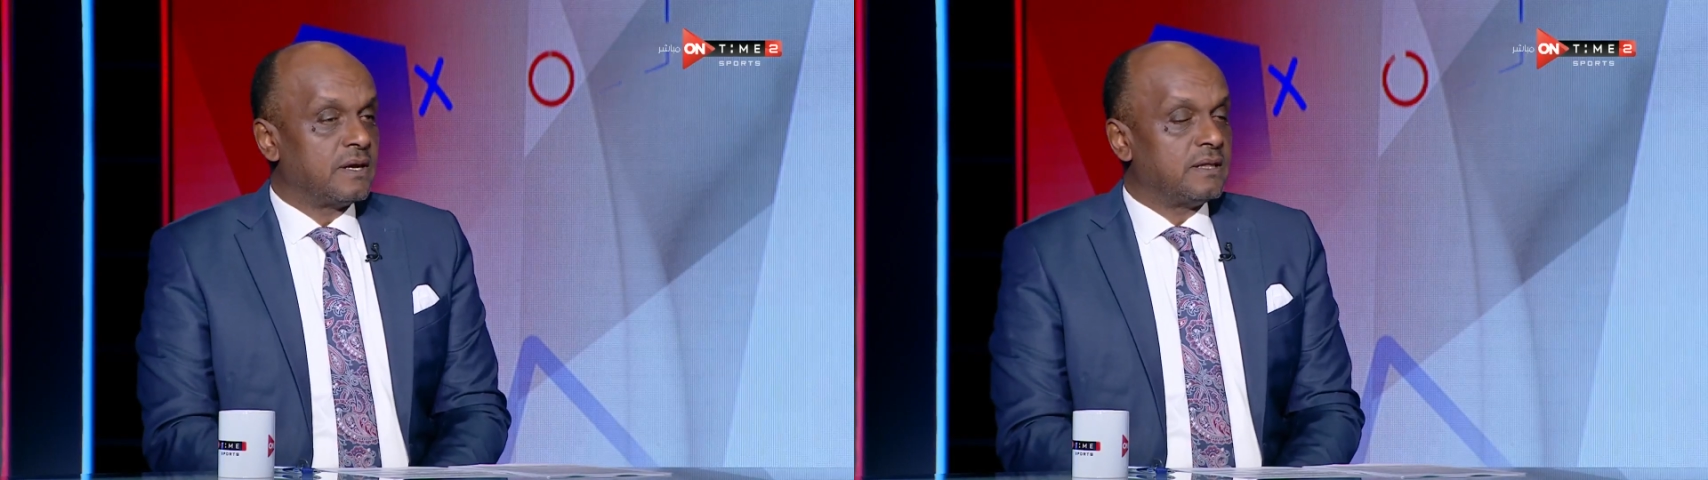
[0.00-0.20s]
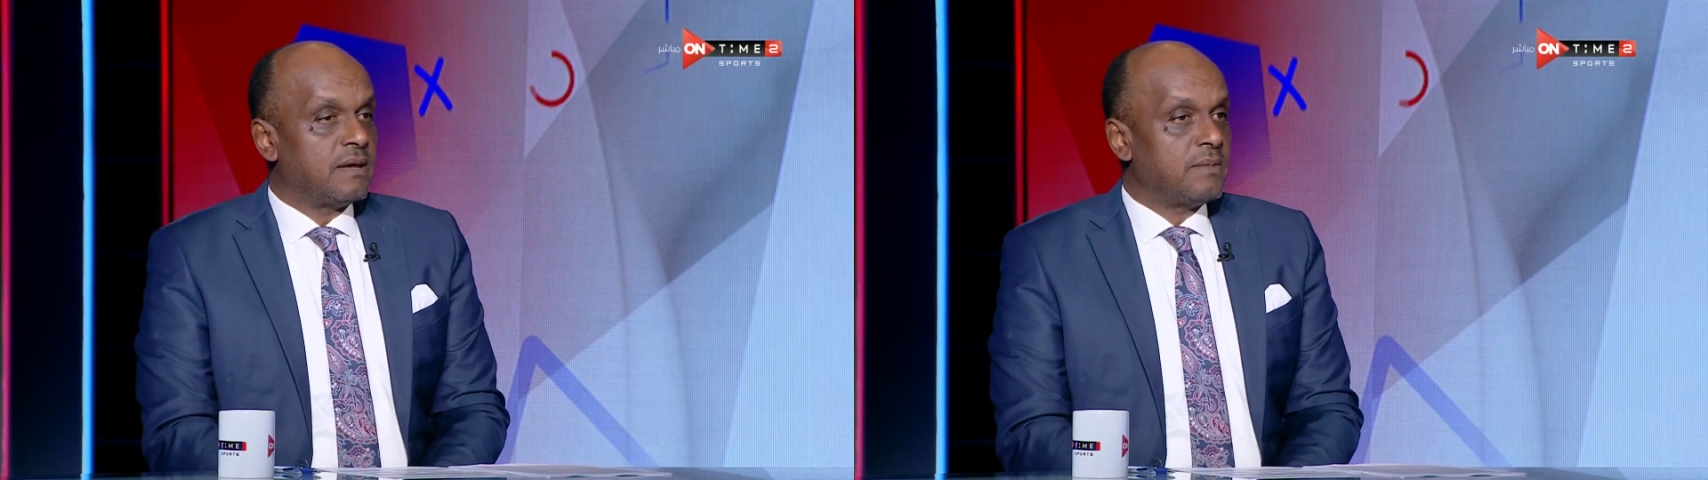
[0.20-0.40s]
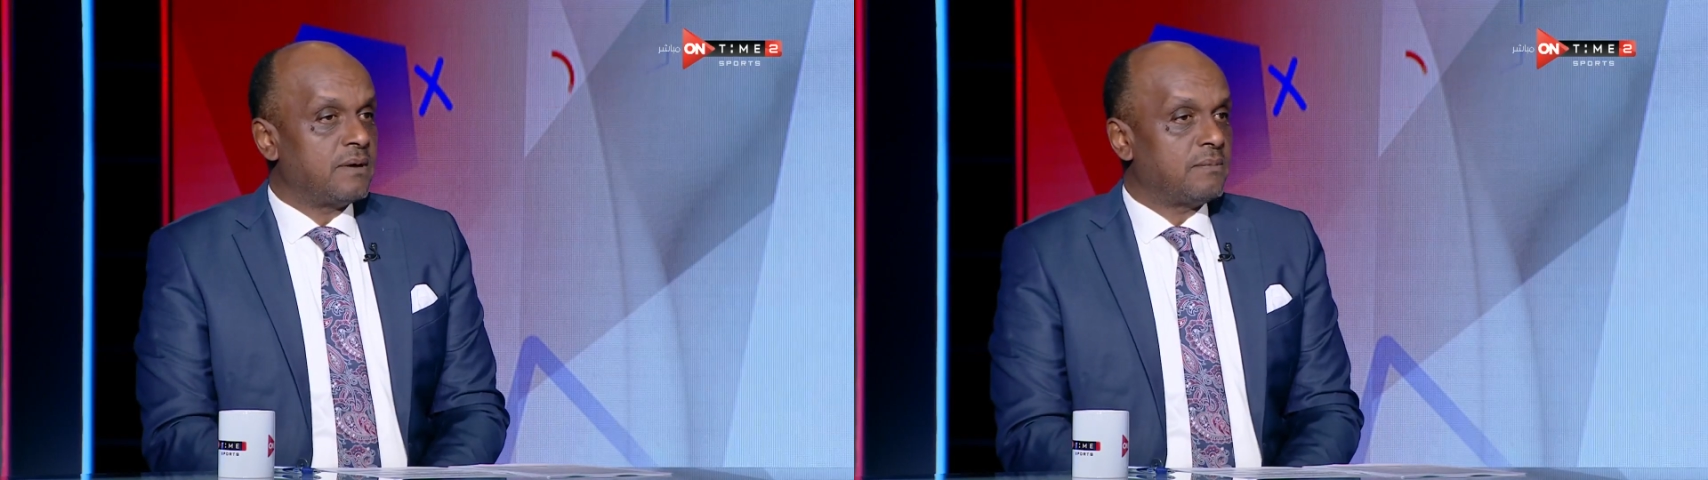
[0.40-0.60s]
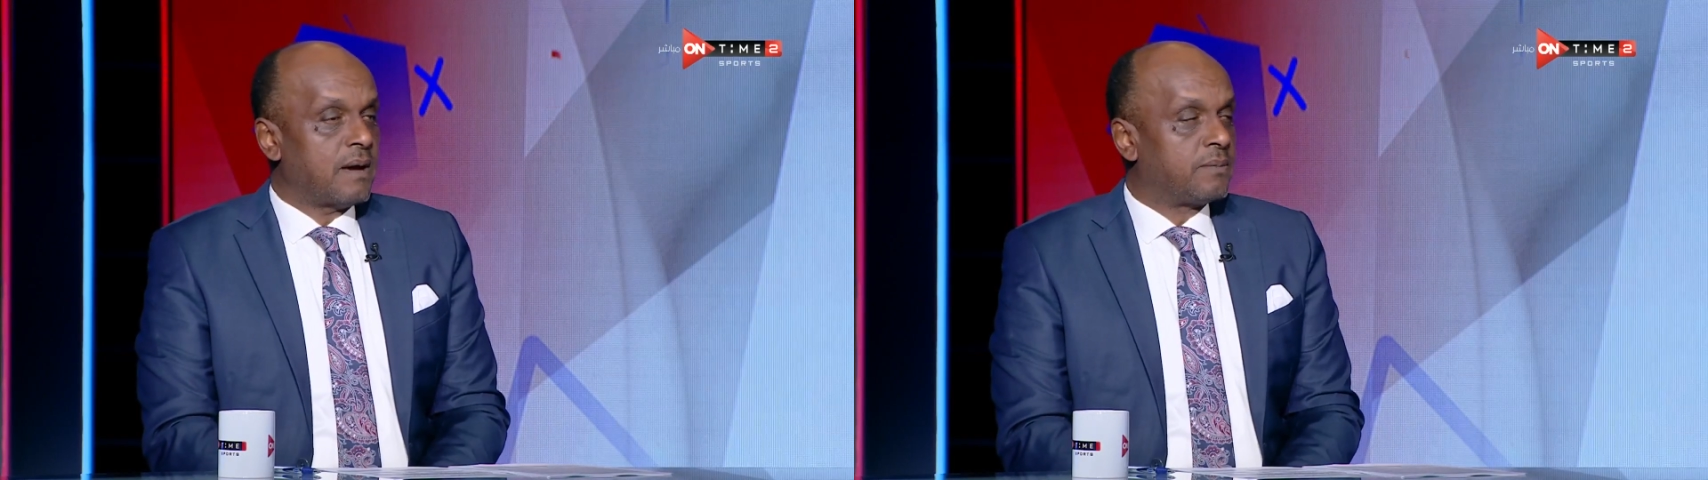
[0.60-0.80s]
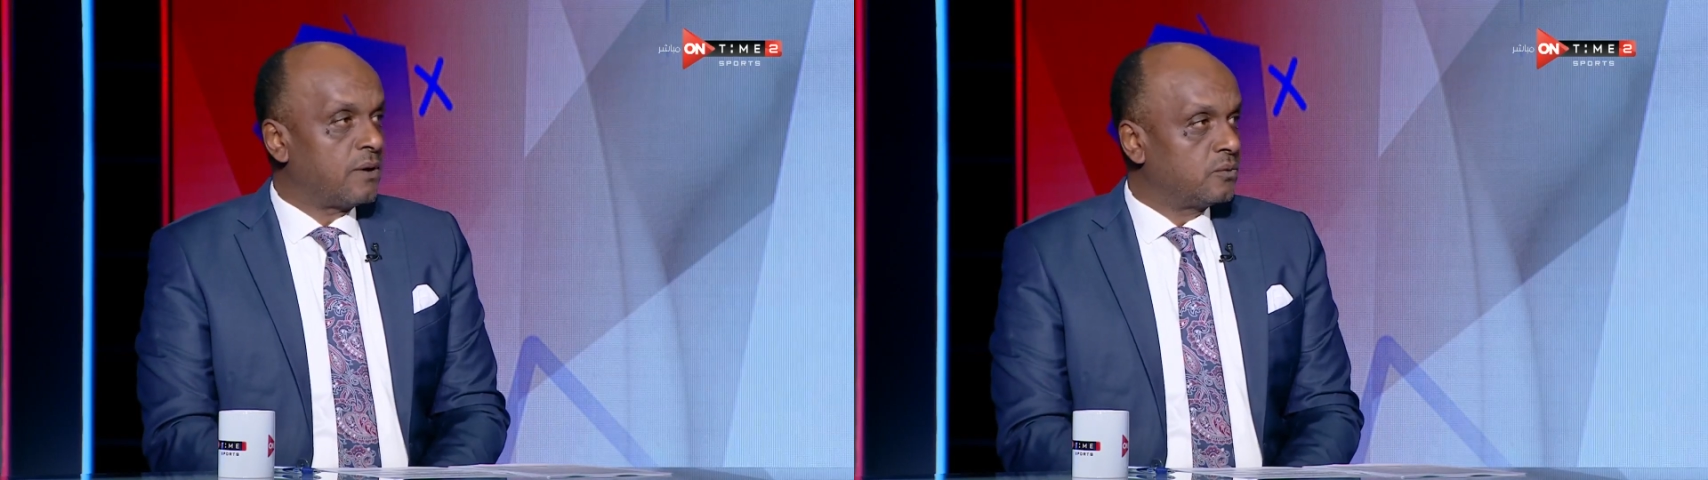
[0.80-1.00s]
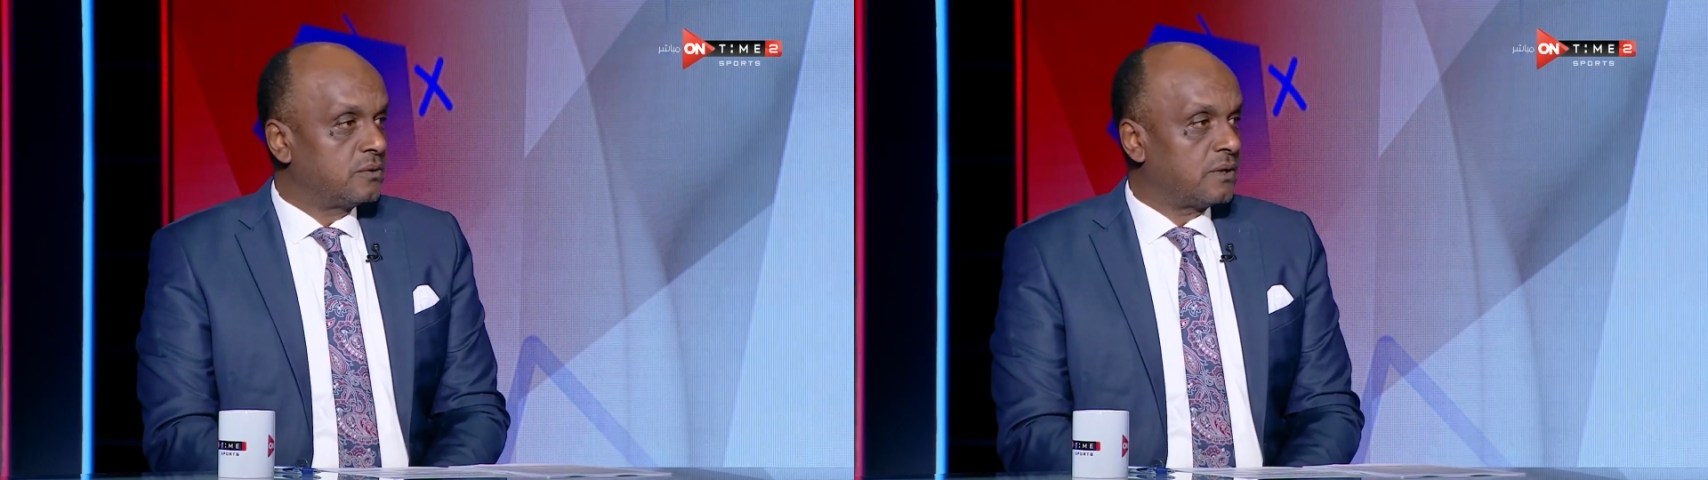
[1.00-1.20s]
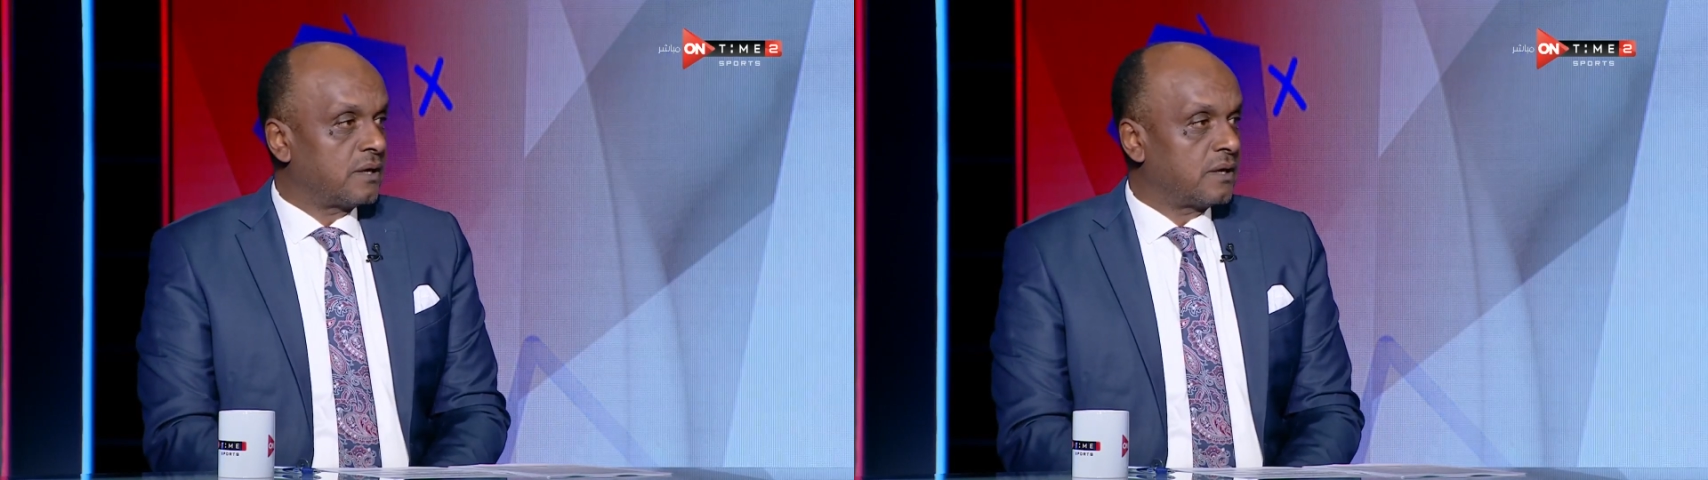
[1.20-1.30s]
انما مع براون